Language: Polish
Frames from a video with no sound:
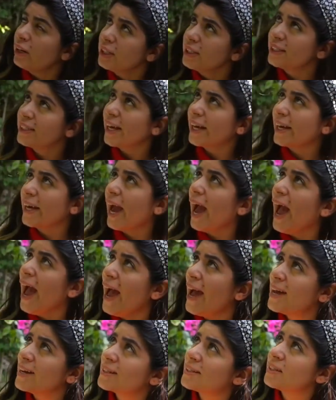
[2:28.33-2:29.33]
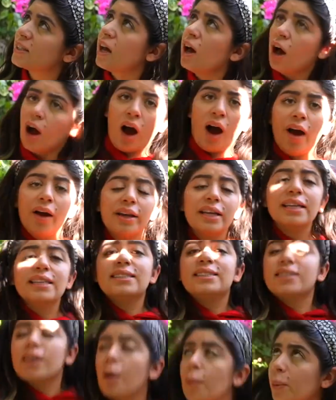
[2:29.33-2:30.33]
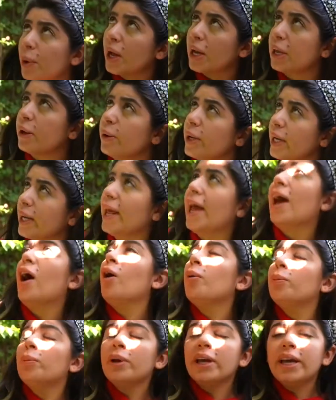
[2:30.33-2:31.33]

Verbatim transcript: jest kot! Potrzebuję pomocy! Ktoś